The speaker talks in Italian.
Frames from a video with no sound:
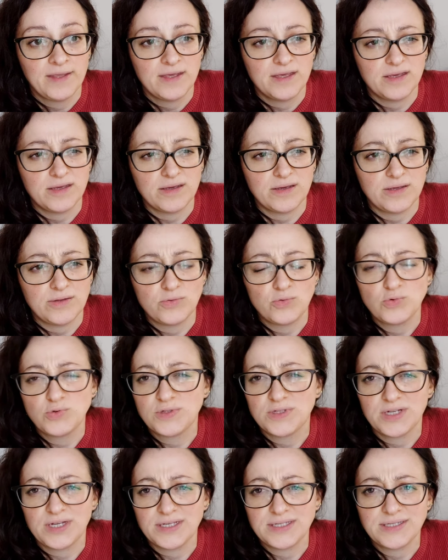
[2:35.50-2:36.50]
eh,
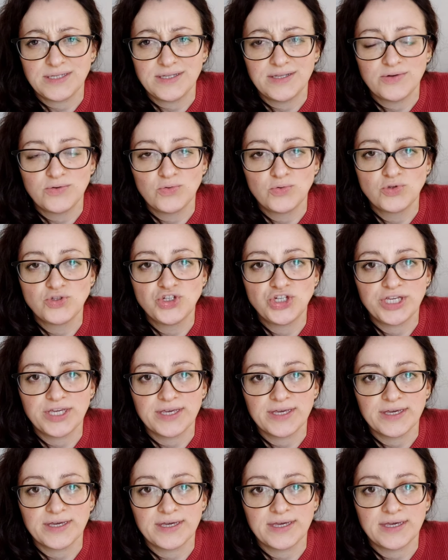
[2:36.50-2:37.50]
industrie
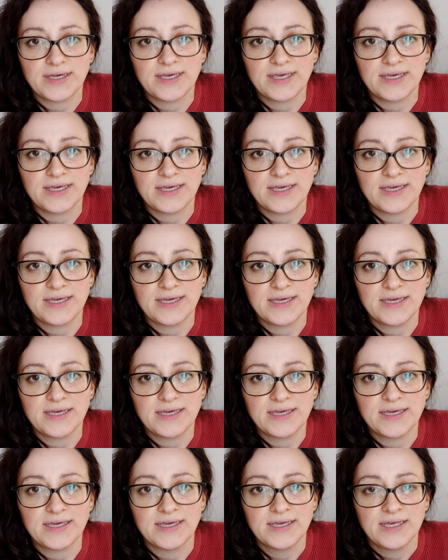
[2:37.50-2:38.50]
siderurgiche
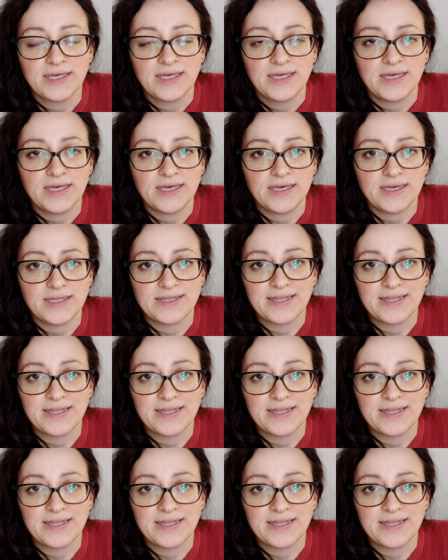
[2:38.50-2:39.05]
che eh,